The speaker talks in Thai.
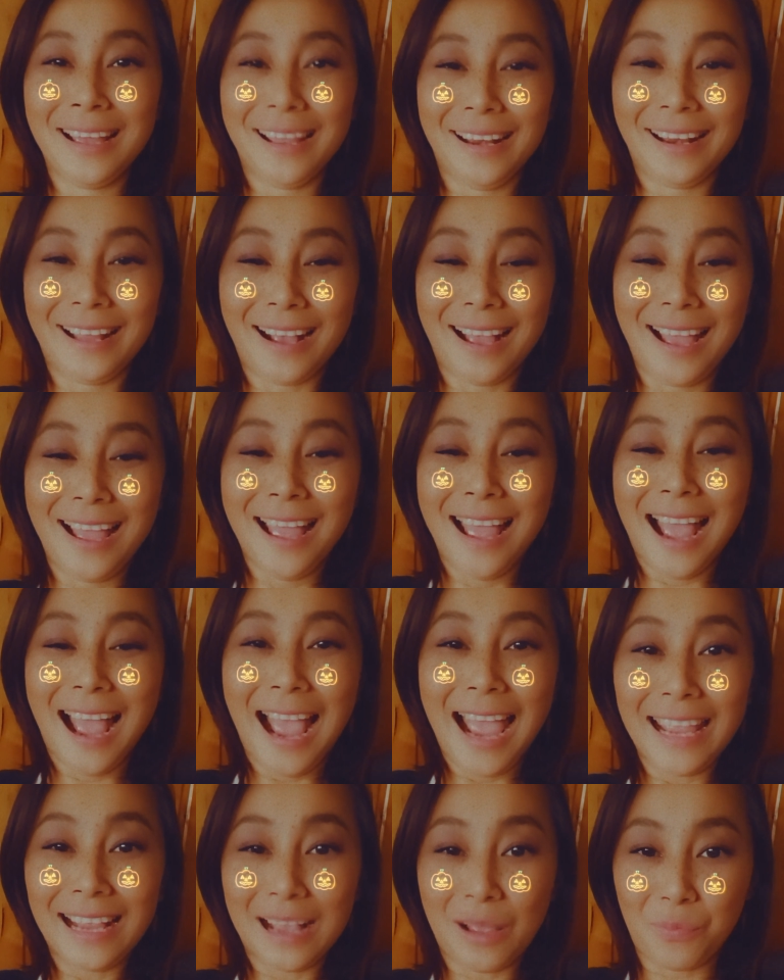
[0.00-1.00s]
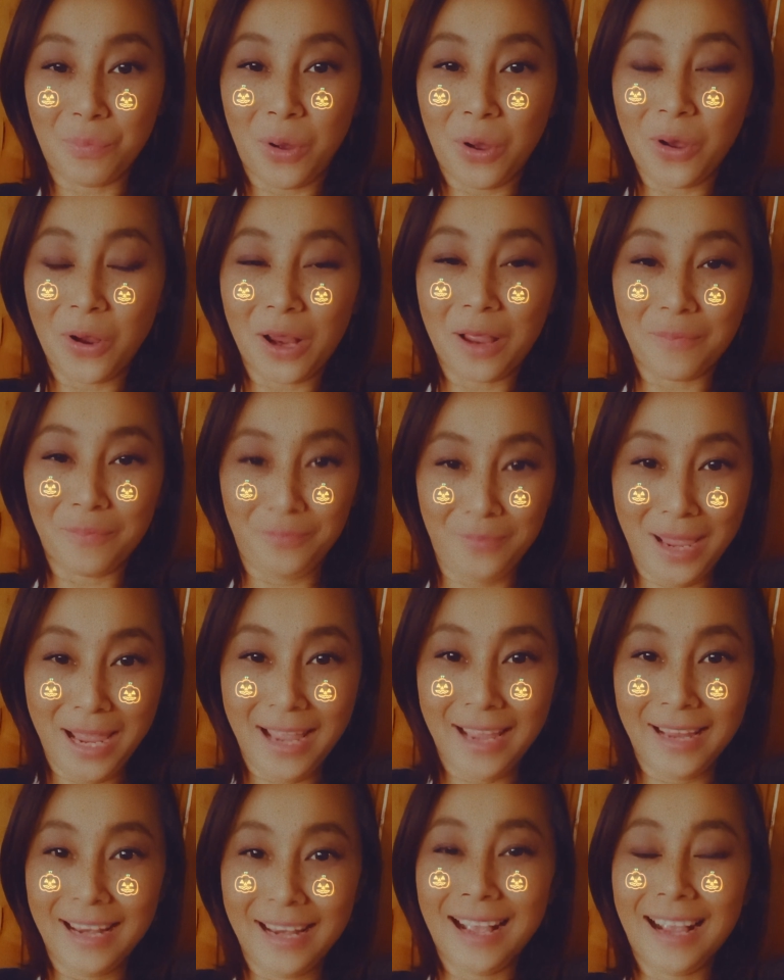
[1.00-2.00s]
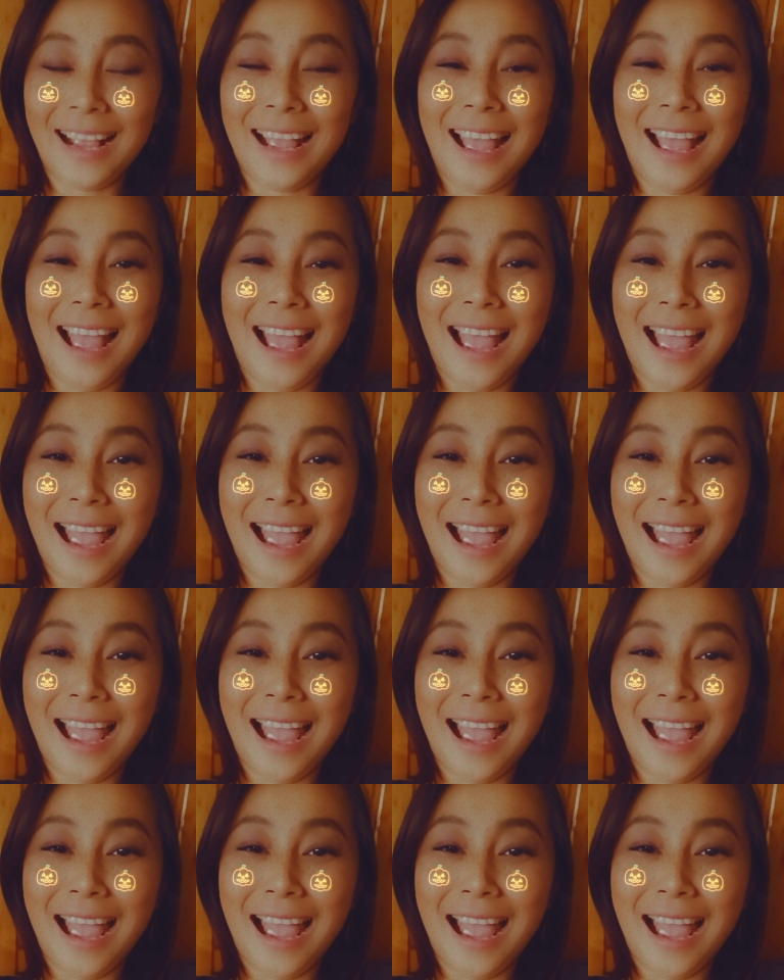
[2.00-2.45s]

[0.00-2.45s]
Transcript: นะคะ ให้กับพ่อกับแม่นะคะ